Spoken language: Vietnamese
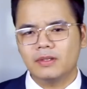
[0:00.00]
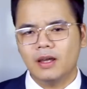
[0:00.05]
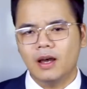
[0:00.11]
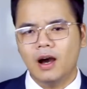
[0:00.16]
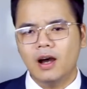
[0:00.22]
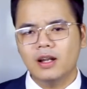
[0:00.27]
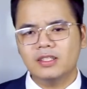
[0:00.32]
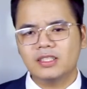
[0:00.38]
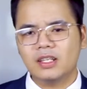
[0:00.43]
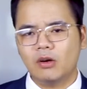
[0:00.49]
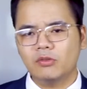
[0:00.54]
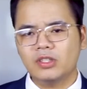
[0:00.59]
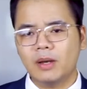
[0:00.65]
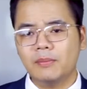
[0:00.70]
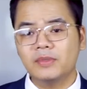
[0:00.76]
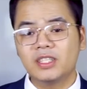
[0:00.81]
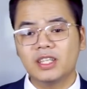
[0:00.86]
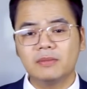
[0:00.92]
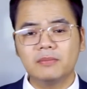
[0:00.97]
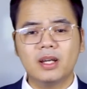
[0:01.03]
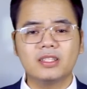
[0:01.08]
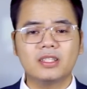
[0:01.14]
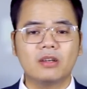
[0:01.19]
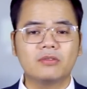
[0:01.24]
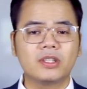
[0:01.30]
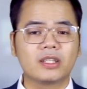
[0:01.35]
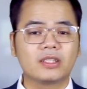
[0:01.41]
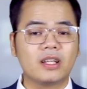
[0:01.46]
Hơn 690
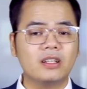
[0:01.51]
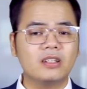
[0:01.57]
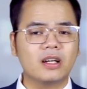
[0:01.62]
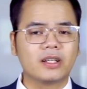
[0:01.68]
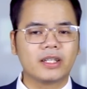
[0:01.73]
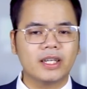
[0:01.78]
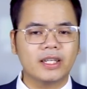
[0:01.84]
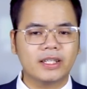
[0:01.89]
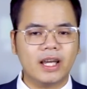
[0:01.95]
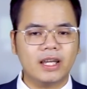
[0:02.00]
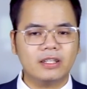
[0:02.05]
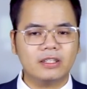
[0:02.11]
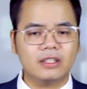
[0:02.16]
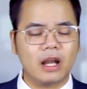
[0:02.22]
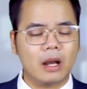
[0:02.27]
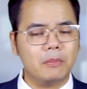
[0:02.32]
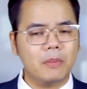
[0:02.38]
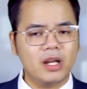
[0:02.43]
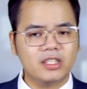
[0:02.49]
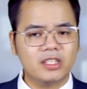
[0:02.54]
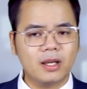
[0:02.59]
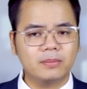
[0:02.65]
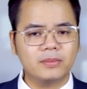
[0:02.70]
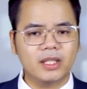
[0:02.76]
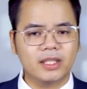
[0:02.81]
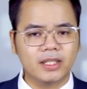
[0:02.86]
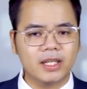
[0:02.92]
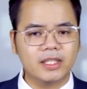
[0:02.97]
giao dịch đã được ký kết, bất chấp
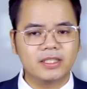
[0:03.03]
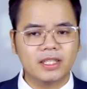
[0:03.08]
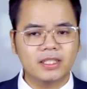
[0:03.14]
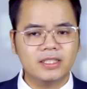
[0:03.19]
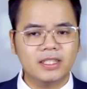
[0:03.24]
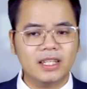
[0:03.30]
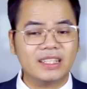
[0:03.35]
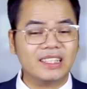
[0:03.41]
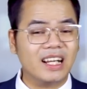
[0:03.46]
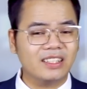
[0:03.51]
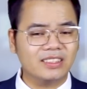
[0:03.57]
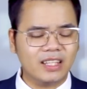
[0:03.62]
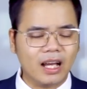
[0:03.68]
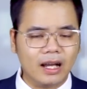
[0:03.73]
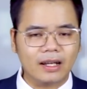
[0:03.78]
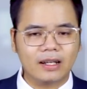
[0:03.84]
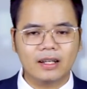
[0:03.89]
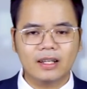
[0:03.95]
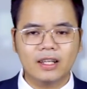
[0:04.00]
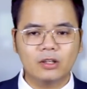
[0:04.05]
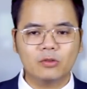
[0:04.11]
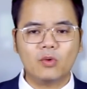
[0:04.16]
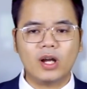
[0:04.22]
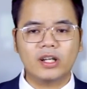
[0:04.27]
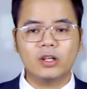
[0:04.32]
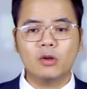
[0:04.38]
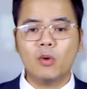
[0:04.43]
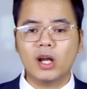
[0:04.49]
tình hình chính trị căng thẳng liên
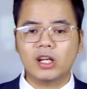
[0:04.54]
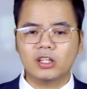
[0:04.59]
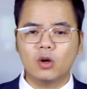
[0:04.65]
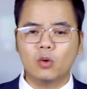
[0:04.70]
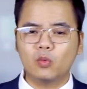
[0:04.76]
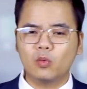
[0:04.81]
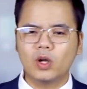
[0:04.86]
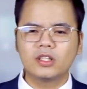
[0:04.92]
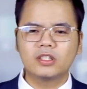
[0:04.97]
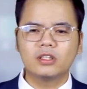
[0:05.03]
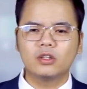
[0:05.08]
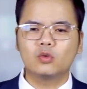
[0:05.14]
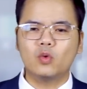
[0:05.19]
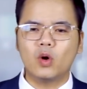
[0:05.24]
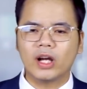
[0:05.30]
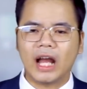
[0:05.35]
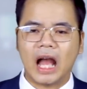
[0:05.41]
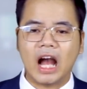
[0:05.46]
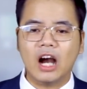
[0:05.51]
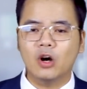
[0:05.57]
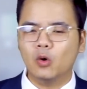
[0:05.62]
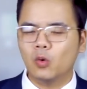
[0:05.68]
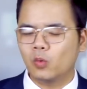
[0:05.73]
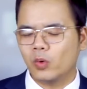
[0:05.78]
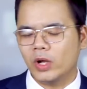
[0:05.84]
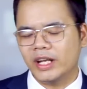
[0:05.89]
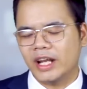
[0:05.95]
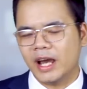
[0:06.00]
quan đến hoạt động quân sự của Nga ở
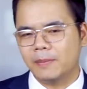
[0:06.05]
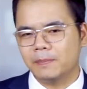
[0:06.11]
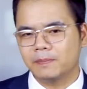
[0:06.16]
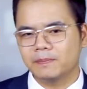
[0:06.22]
Ukraine.